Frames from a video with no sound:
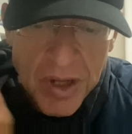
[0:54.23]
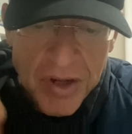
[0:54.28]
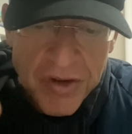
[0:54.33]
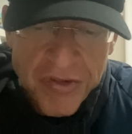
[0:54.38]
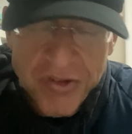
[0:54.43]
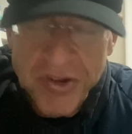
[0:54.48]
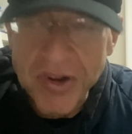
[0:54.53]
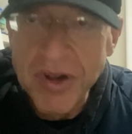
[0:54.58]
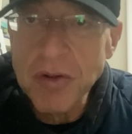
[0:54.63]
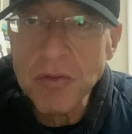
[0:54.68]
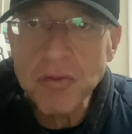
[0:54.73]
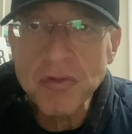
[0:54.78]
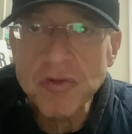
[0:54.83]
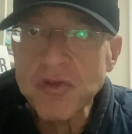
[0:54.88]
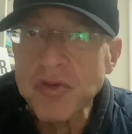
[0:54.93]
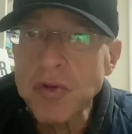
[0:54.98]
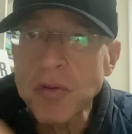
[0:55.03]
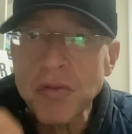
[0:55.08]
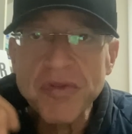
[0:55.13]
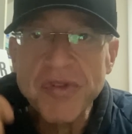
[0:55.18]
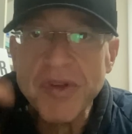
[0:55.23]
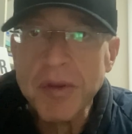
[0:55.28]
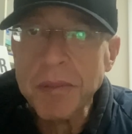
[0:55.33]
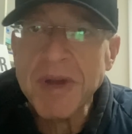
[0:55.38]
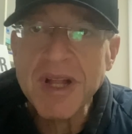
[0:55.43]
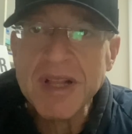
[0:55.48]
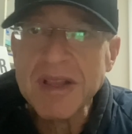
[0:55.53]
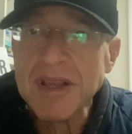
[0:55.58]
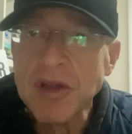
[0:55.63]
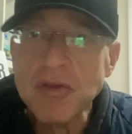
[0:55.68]
Diego Souza,
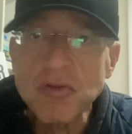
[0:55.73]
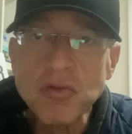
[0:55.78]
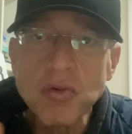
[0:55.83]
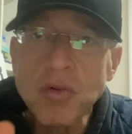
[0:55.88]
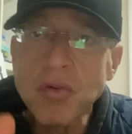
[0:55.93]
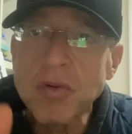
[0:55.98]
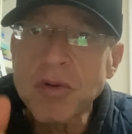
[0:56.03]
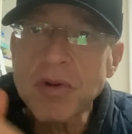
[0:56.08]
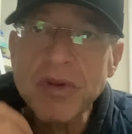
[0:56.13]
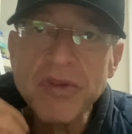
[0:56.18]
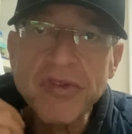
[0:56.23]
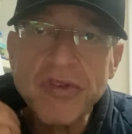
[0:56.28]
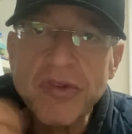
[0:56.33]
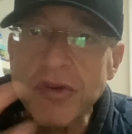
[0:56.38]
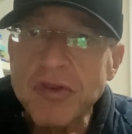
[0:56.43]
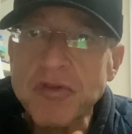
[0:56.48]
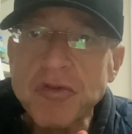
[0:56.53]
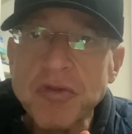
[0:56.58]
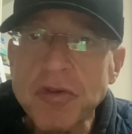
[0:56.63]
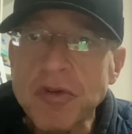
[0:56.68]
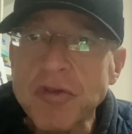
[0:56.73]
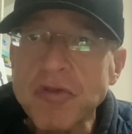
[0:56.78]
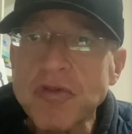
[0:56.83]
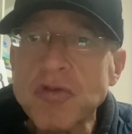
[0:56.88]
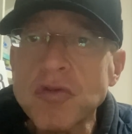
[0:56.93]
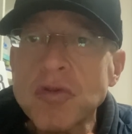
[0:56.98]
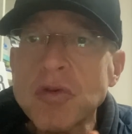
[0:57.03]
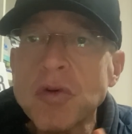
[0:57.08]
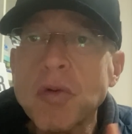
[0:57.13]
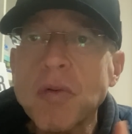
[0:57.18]
matador, se
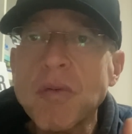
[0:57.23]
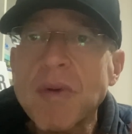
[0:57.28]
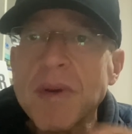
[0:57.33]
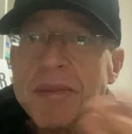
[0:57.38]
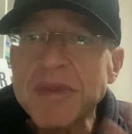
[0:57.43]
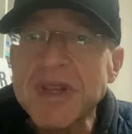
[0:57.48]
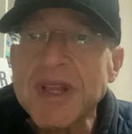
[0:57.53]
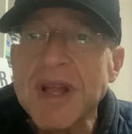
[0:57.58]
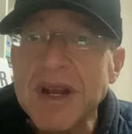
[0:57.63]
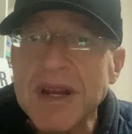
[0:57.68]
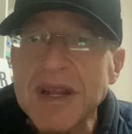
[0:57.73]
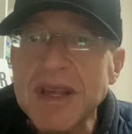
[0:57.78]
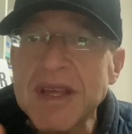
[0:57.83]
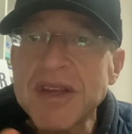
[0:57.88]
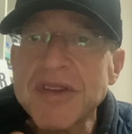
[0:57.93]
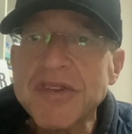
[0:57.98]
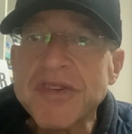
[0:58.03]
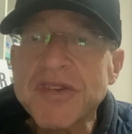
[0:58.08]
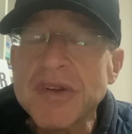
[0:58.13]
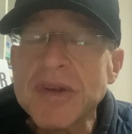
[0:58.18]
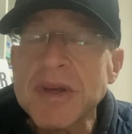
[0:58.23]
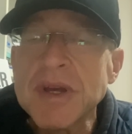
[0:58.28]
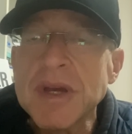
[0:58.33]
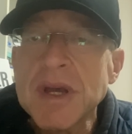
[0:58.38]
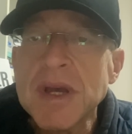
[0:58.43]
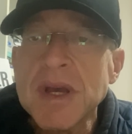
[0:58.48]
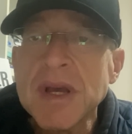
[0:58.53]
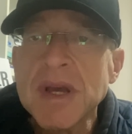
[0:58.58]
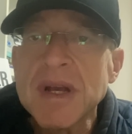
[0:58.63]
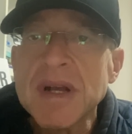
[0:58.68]
esforçou com a Midalite,
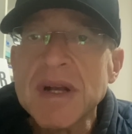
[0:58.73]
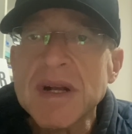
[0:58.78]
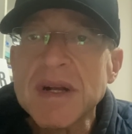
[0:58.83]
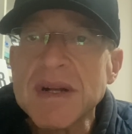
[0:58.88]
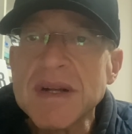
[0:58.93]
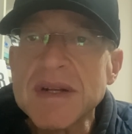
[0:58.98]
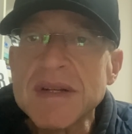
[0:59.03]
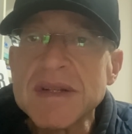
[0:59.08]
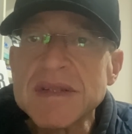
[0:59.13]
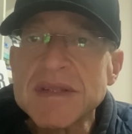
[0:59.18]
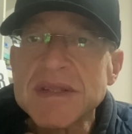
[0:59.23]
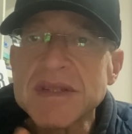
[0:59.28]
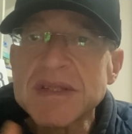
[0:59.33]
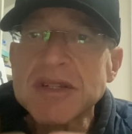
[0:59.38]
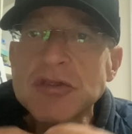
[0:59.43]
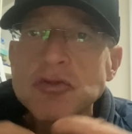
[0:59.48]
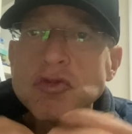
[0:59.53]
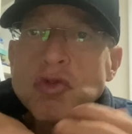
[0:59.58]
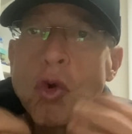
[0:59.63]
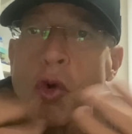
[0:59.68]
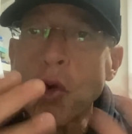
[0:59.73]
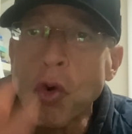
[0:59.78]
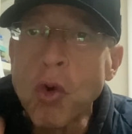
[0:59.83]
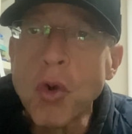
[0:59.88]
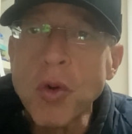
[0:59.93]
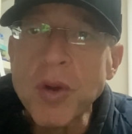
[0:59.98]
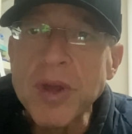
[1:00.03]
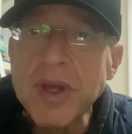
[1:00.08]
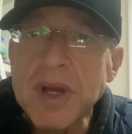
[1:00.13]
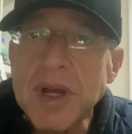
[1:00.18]
uh, se
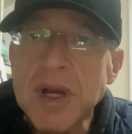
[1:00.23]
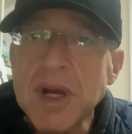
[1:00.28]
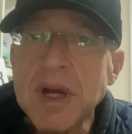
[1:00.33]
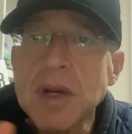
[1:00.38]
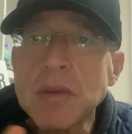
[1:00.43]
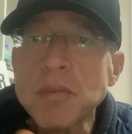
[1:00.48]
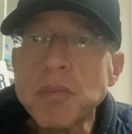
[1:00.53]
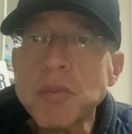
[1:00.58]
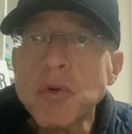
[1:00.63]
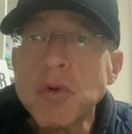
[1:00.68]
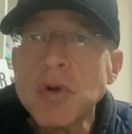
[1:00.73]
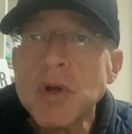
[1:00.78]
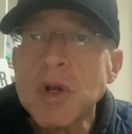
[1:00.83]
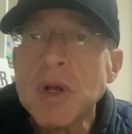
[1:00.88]
doou em campo,